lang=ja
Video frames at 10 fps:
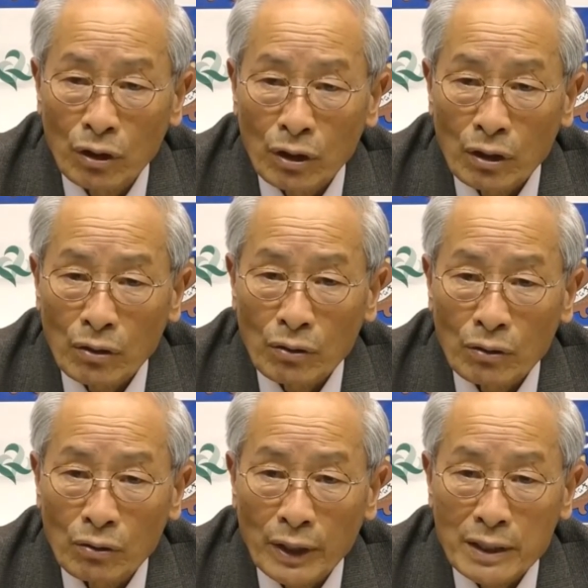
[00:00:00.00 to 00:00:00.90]

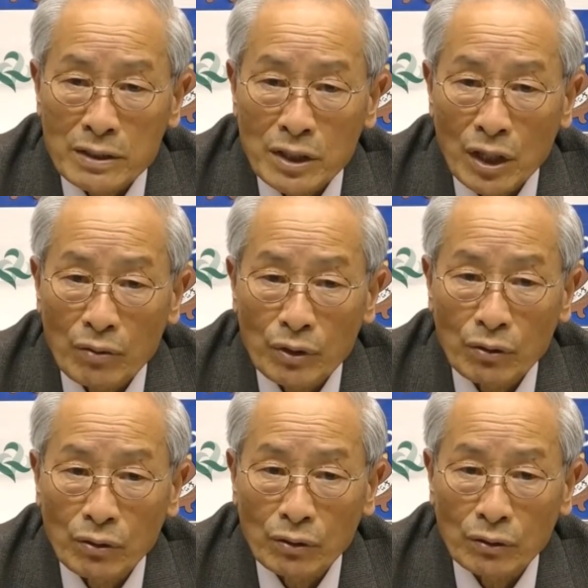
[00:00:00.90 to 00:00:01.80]
公園整備
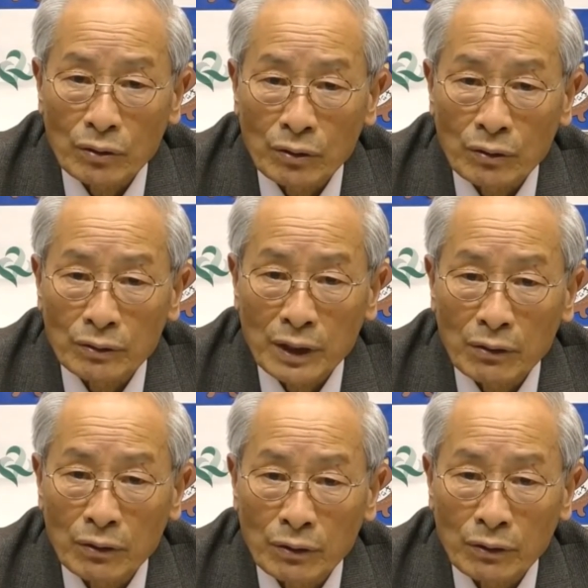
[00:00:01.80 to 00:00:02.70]
をな
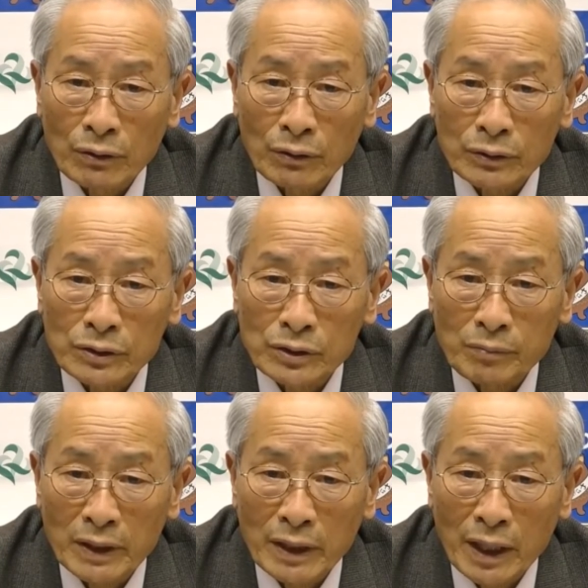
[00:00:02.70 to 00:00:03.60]
お進
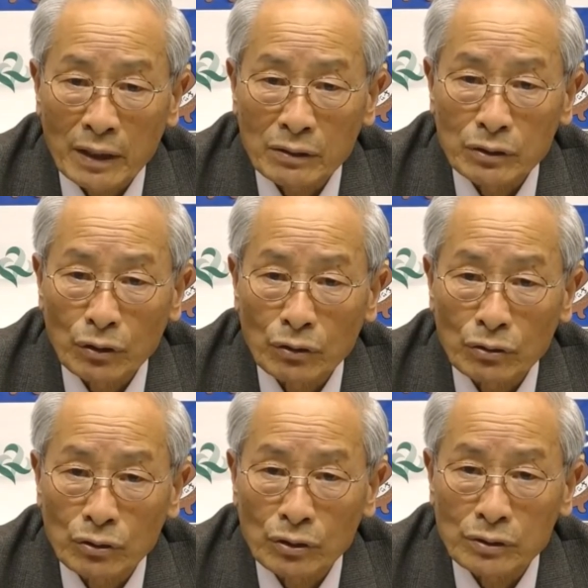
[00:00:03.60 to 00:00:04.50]
めていくよう
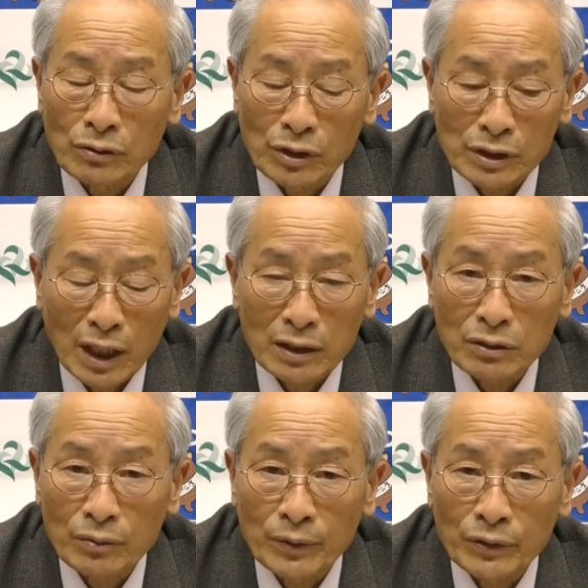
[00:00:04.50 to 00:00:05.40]
努力をしたい
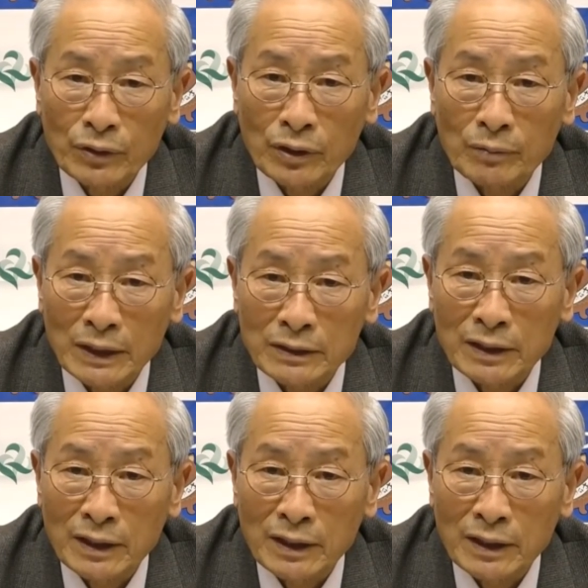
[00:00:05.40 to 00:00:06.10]
と思っております